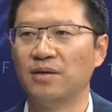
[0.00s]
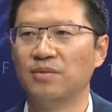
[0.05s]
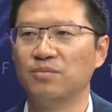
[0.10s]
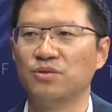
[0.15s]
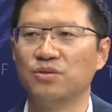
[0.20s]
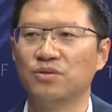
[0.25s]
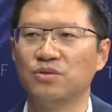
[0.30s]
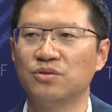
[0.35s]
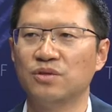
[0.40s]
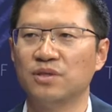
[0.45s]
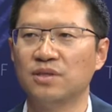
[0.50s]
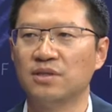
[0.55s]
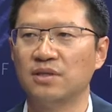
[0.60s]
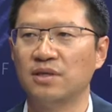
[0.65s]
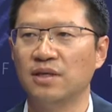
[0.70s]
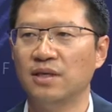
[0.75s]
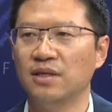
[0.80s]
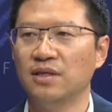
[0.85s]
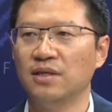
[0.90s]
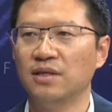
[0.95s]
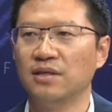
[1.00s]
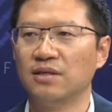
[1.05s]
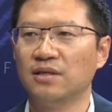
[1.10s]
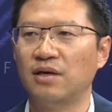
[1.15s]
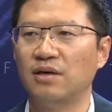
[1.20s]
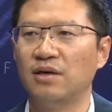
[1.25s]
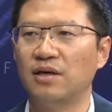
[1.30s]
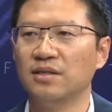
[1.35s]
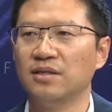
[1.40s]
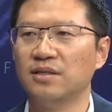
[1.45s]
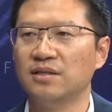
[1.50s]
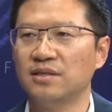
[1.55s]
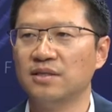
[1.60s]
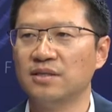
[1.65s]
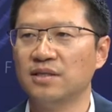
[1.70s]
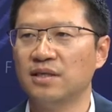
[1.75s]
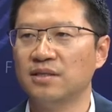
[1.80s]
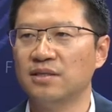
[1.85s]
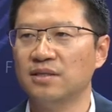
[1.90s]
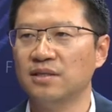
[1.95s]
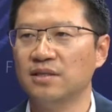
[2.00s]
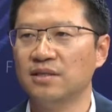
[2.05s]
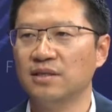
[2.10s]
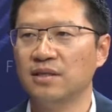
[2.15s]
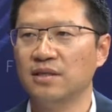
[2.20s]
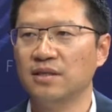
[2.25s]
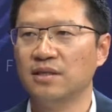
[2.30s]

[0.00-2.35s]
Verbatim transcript: 比如说是导航地形相机，